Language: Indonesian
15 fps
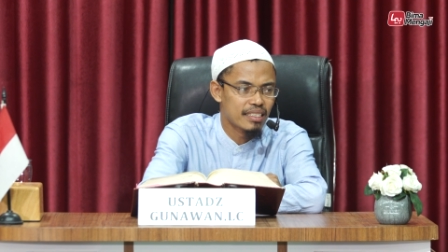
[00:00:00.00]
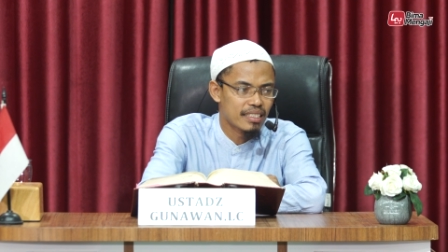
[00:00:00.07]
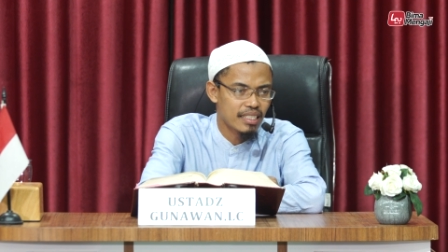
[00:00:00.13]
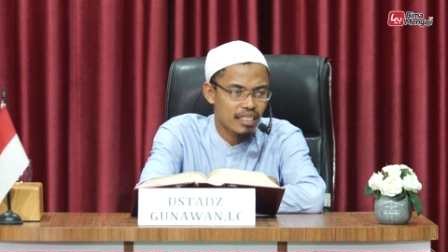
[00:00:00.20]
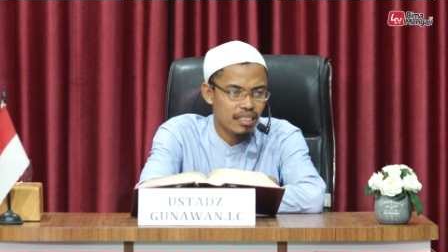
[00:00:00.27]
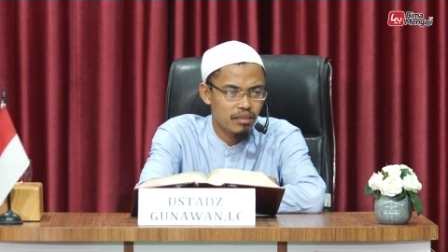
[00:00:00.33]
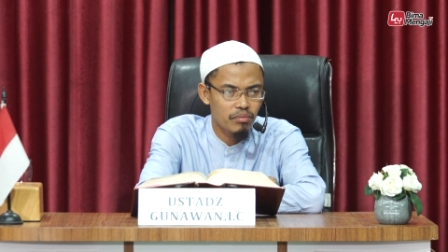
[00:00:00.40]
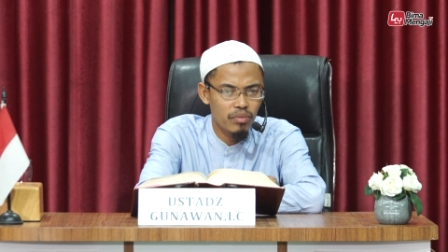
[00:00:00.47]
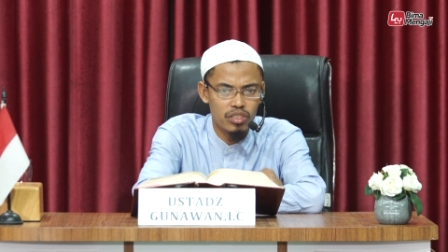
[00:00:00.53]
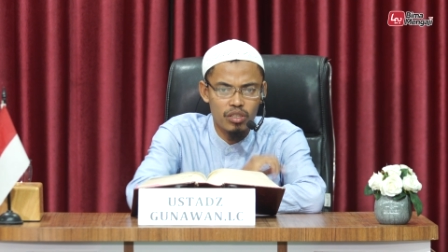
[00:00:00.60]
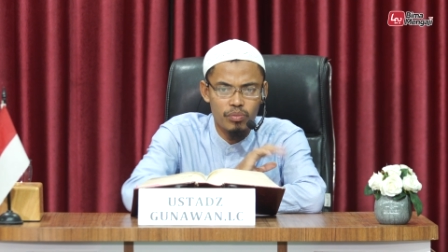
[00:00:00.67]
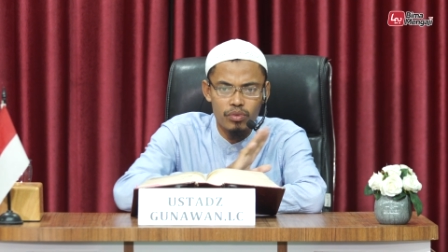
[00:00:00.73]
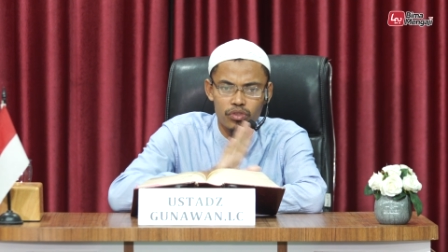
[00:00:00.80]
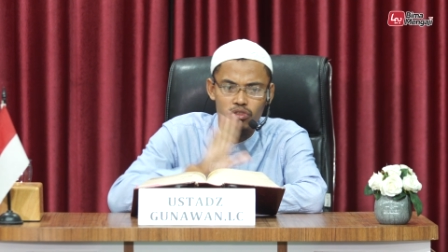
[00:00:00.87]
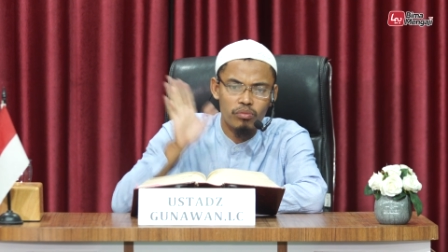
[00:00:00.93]
Ya,
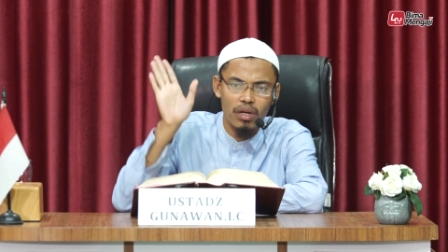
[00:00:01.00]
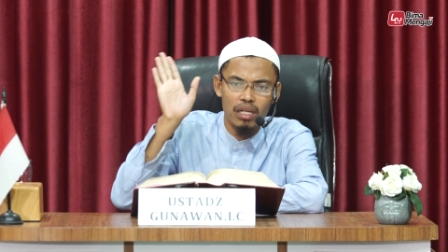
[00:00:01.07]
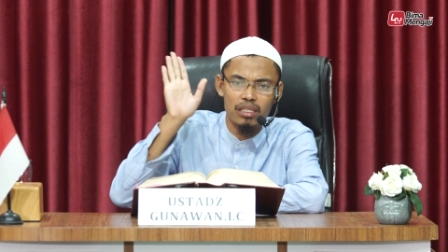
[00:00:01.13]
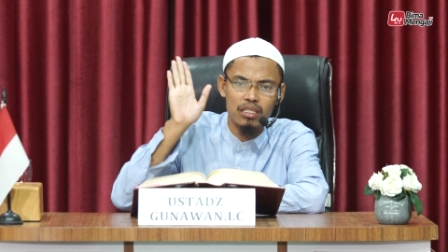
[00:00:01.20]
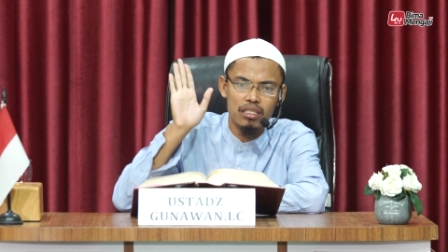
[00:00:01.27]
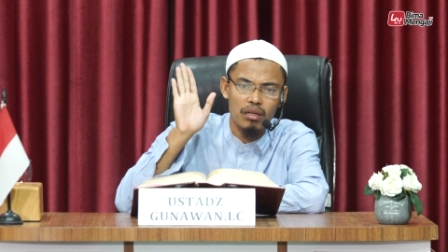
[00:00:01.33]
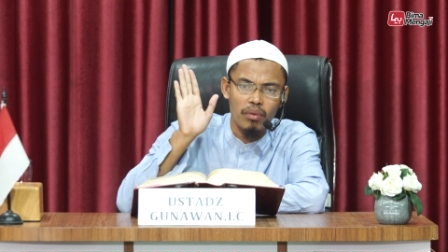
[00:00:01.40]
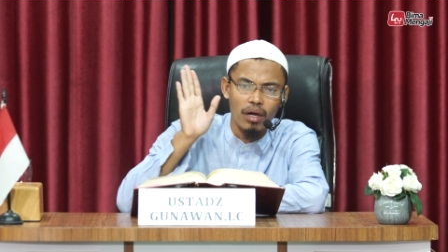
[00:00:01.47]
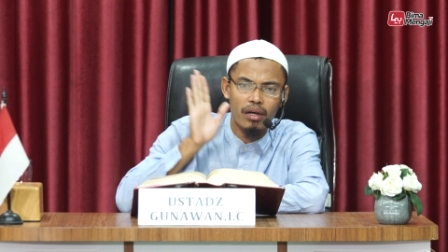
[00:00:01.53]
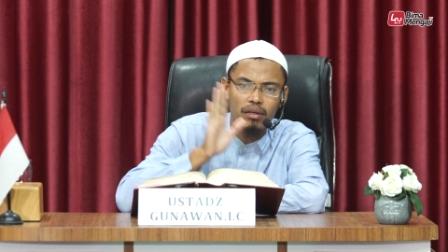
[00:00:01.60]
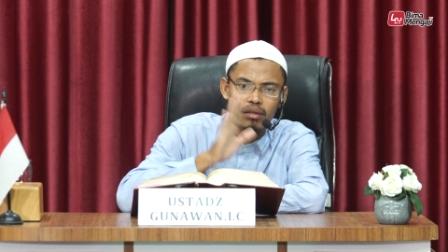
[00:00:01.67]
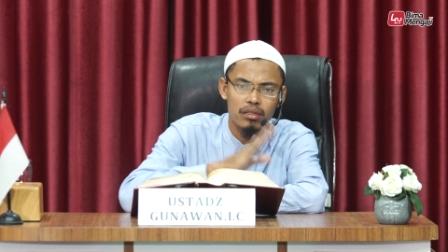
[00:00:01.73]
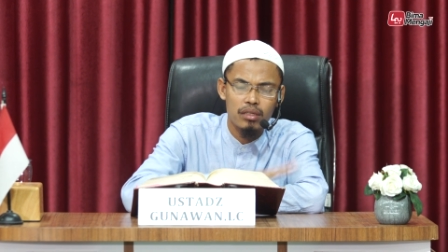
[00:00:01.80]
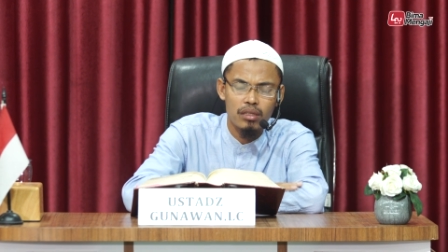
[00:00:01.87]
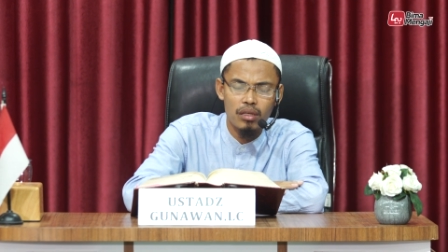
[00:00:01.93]
meskipun jumlahnya sama,
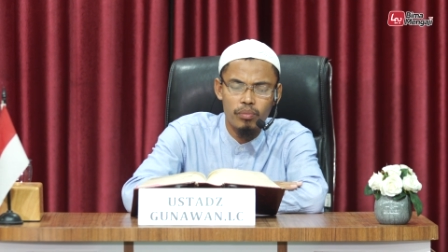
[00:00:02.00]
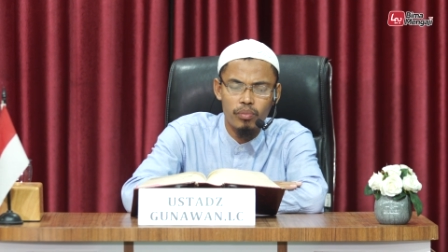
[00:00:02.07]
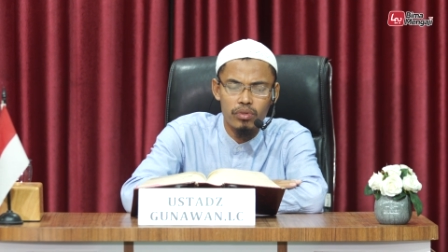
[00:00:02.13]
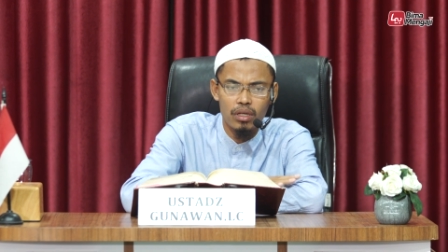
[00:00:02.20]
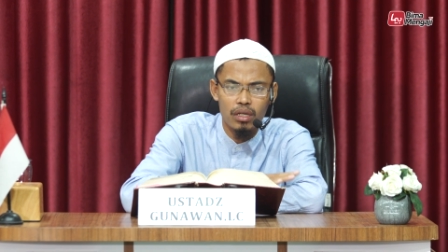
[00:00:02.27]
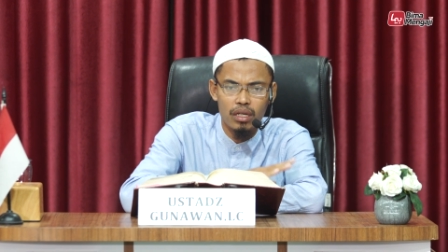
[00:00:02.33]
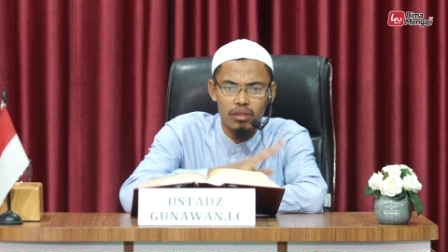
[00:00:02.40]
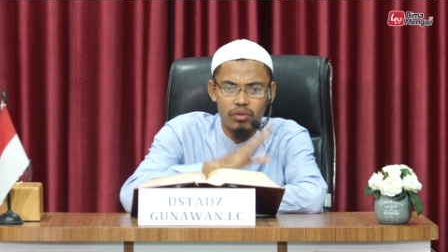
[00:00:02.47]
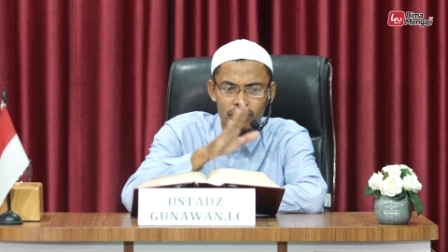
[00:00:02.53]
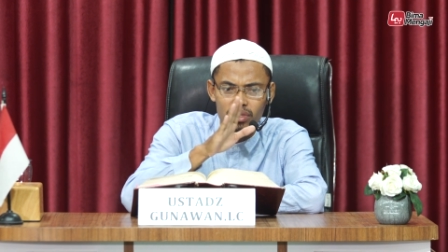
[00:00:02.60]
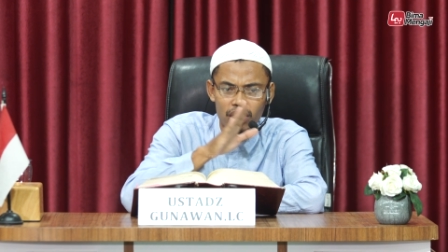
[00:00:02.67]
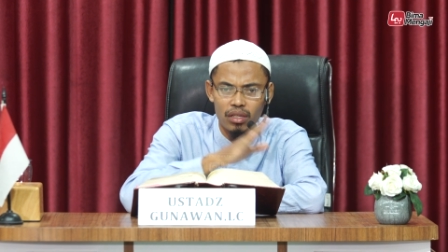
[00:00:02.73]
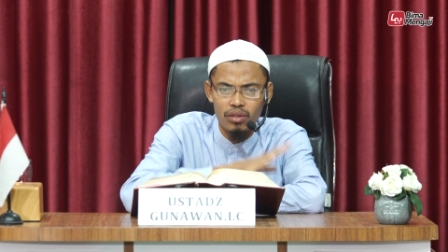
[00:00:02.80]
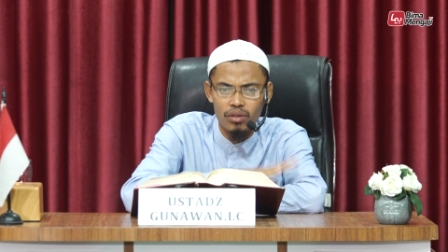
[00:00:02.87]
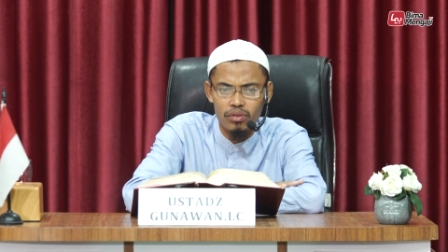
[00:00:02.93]
dia punya
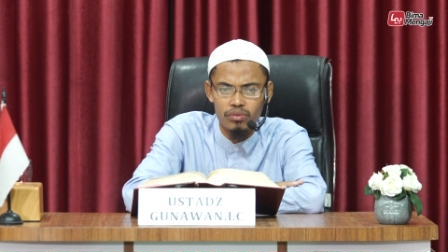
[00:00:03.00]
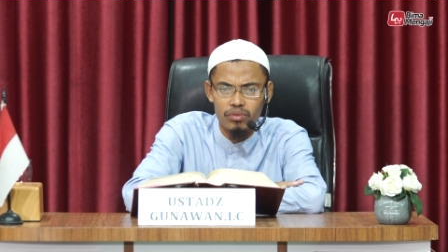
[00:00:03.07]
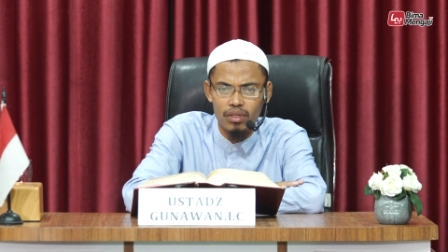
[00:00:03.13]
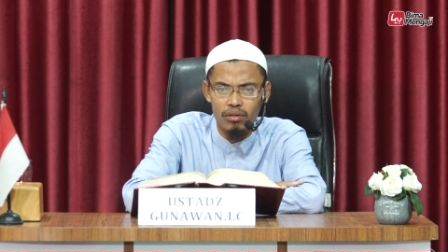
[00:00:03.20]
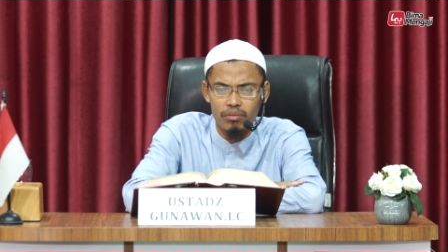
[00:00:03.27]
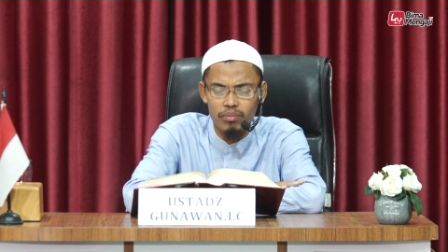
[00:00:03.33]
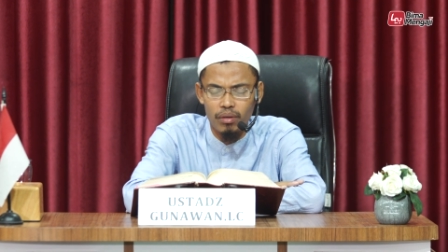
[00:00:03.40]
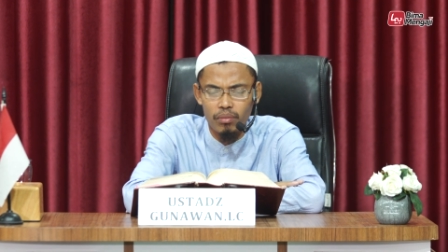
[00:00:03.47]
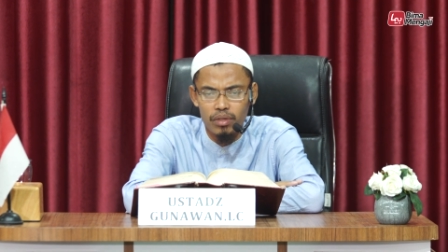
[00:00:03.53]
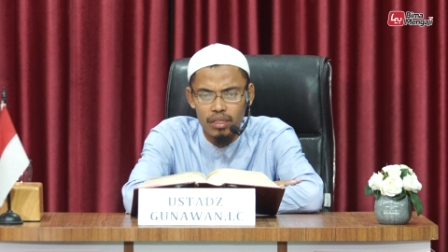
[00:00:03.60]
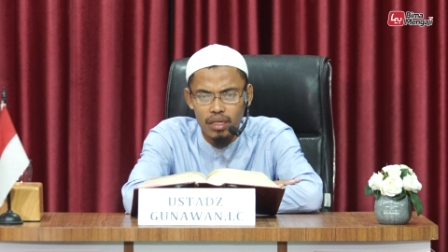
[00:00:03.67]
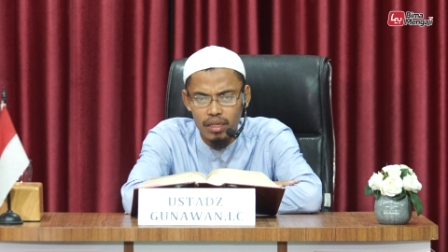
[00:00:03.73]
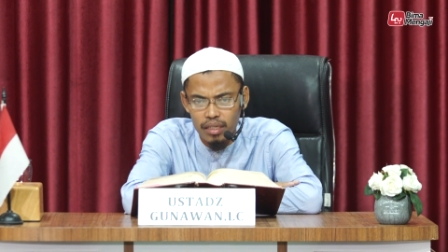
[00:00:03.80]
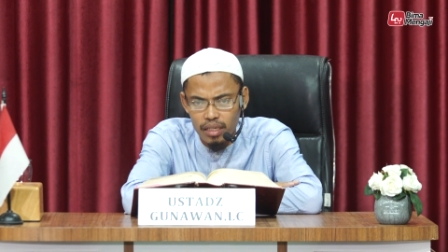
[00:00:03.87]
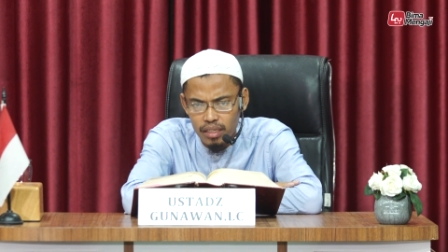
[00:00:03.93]
ratusan ekor unta
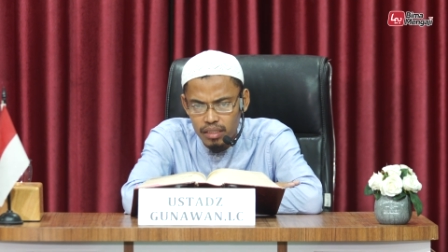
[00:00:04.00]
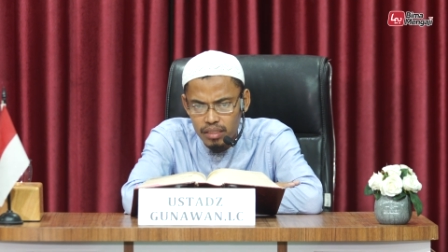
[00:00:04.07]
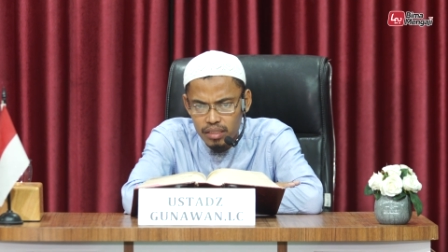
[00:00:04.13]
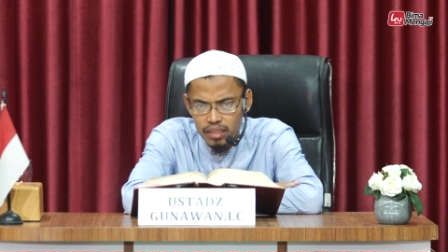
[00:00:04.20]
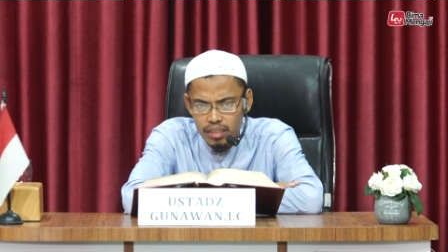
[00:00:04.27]
umpamanya, ya.